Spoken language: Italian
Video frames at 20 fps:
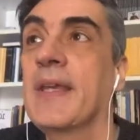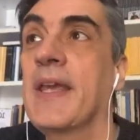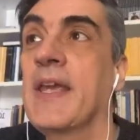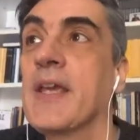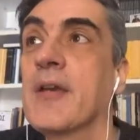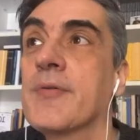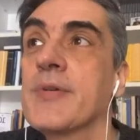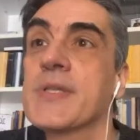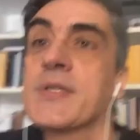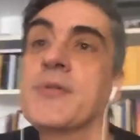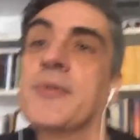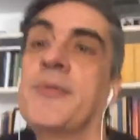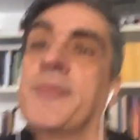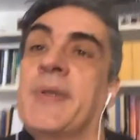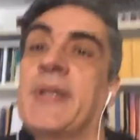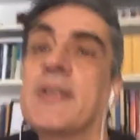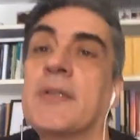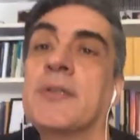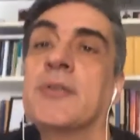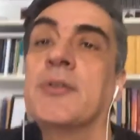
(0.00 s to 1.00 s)
che in questo
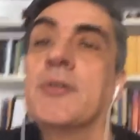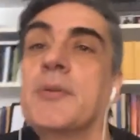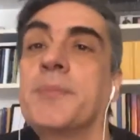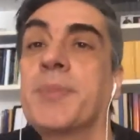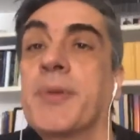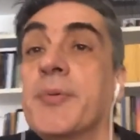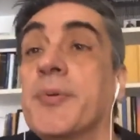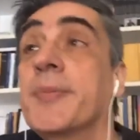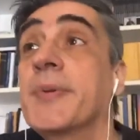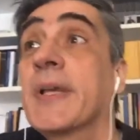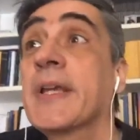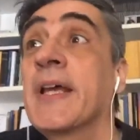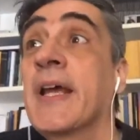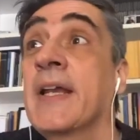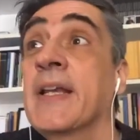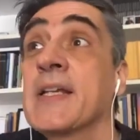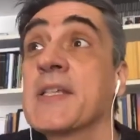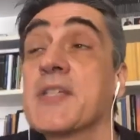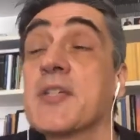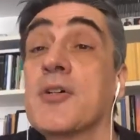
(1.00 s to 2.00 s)
momento, proprio perché
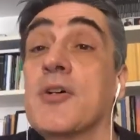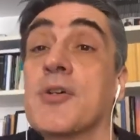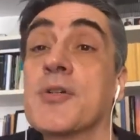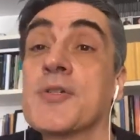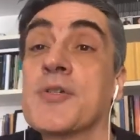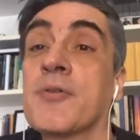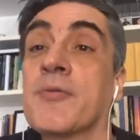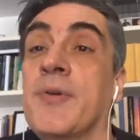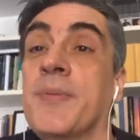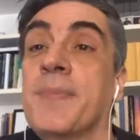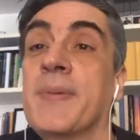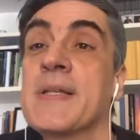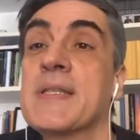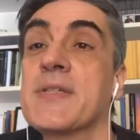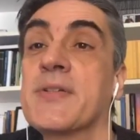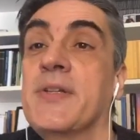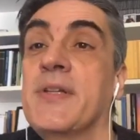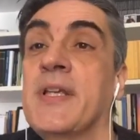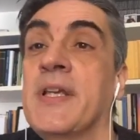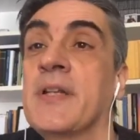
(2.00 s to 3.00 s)
hai nascosto quel
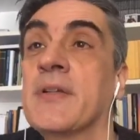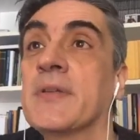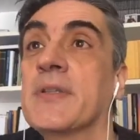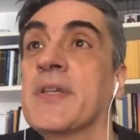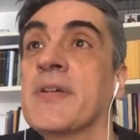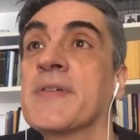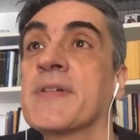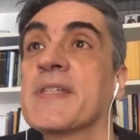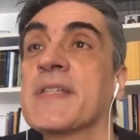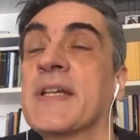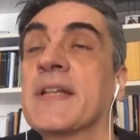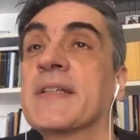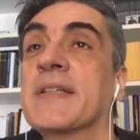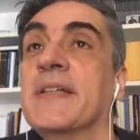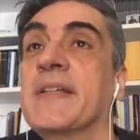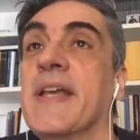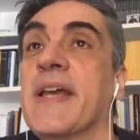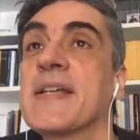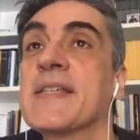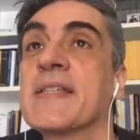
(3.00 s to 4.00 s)
pezzo lì, non ti
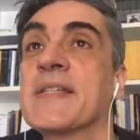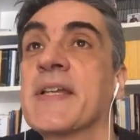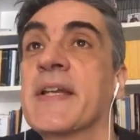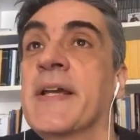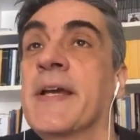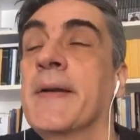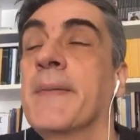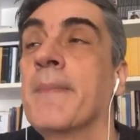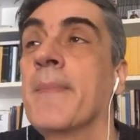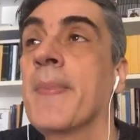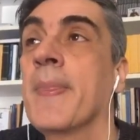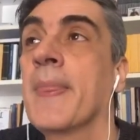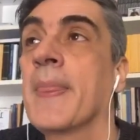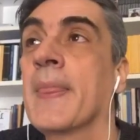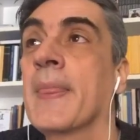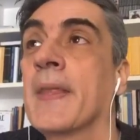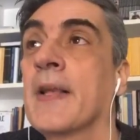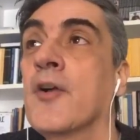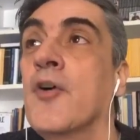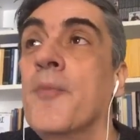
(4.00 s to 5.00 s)
consente di essere
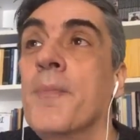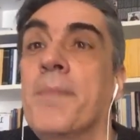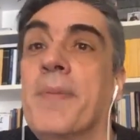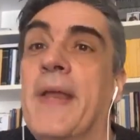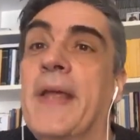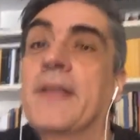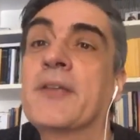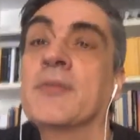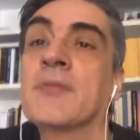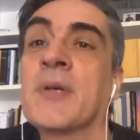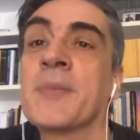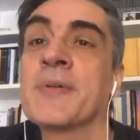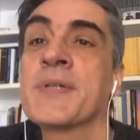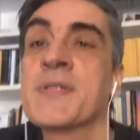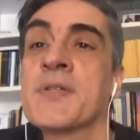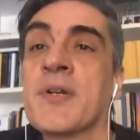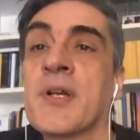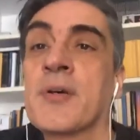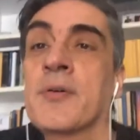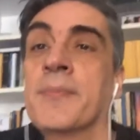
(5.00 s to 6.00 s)
completo, una
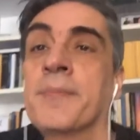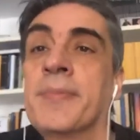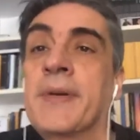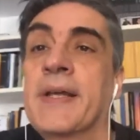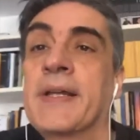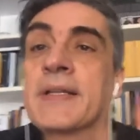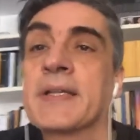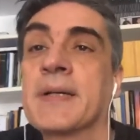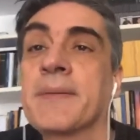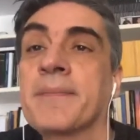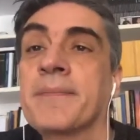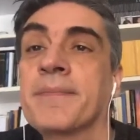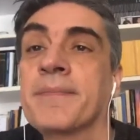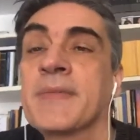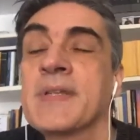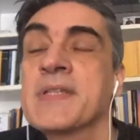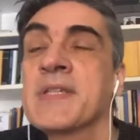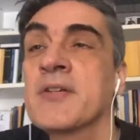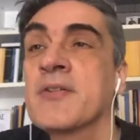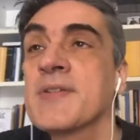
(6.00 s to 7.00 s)
persona completa.
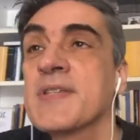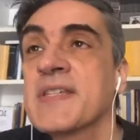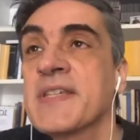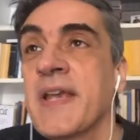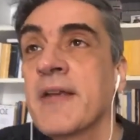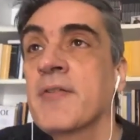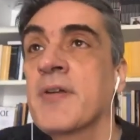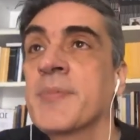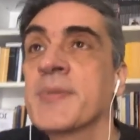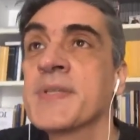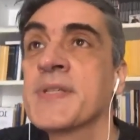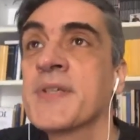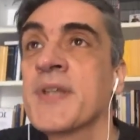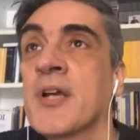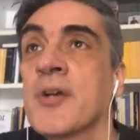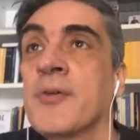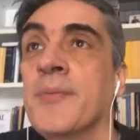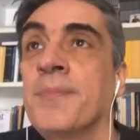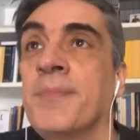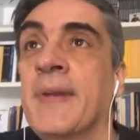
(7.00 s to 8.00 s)
Se non sei una
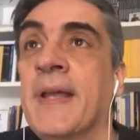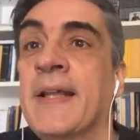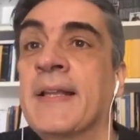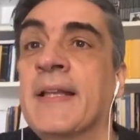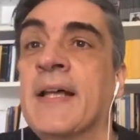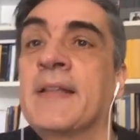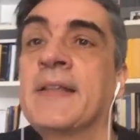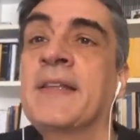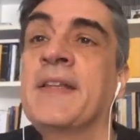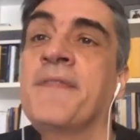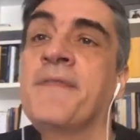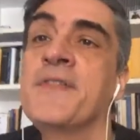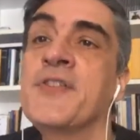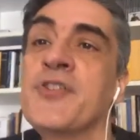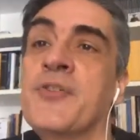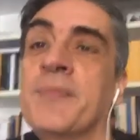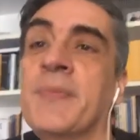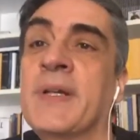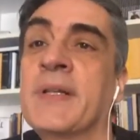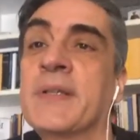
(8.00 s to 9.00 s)
persona completa,
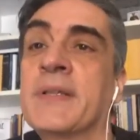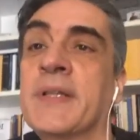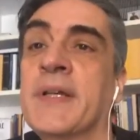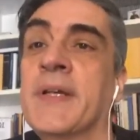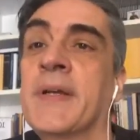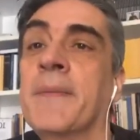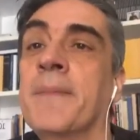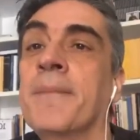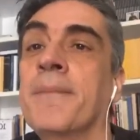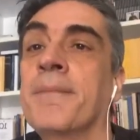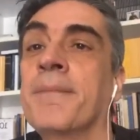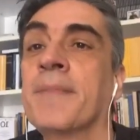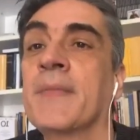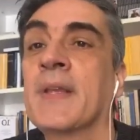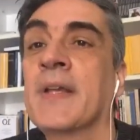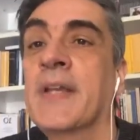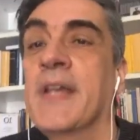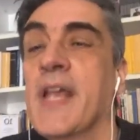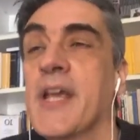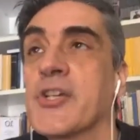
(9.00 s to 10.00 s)
difficilmente
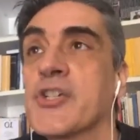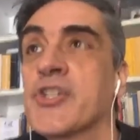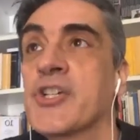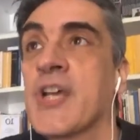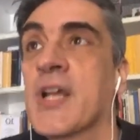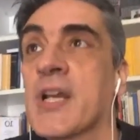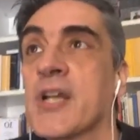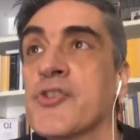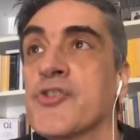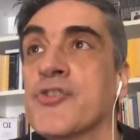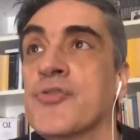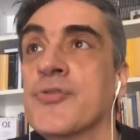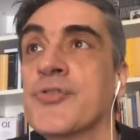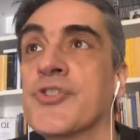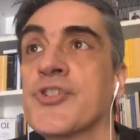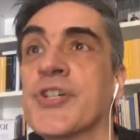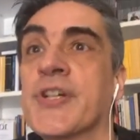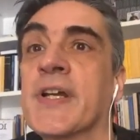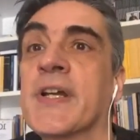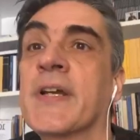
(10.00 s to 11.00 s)
riesci a
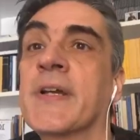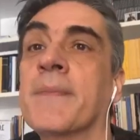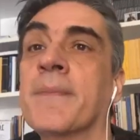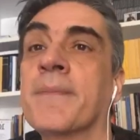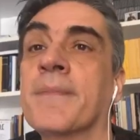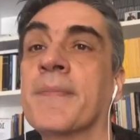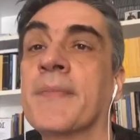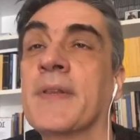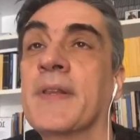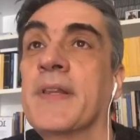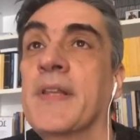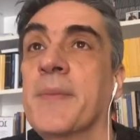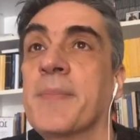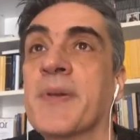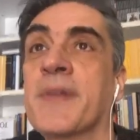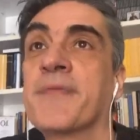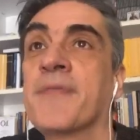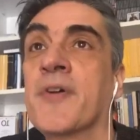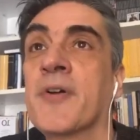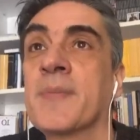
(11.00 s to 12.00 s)
raggiungere le
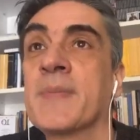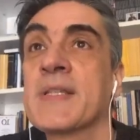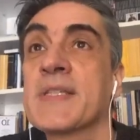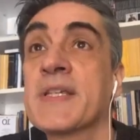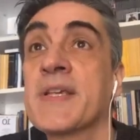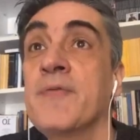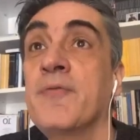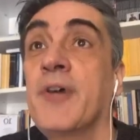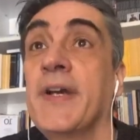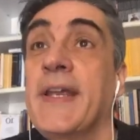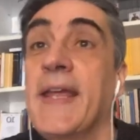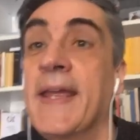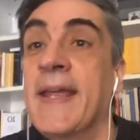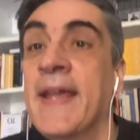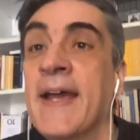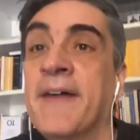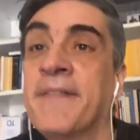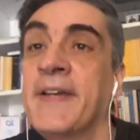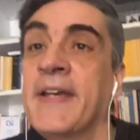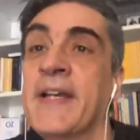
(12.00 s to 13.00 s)
performance che vuoi
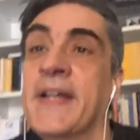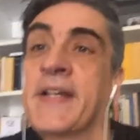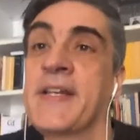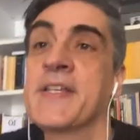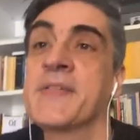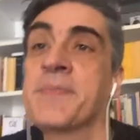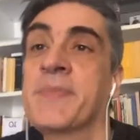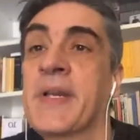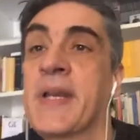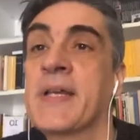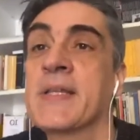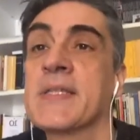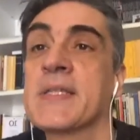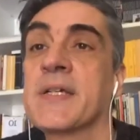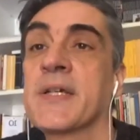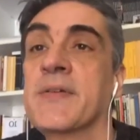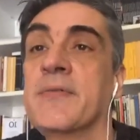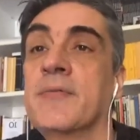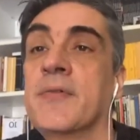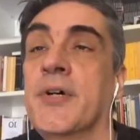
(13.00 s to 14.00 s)
e avere le
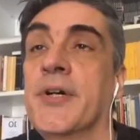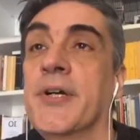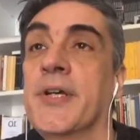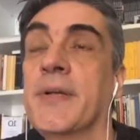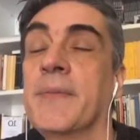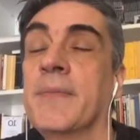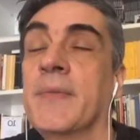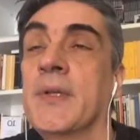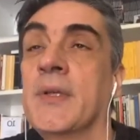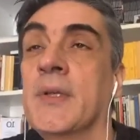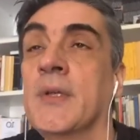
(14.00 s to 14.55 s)
esperienze che vuoi.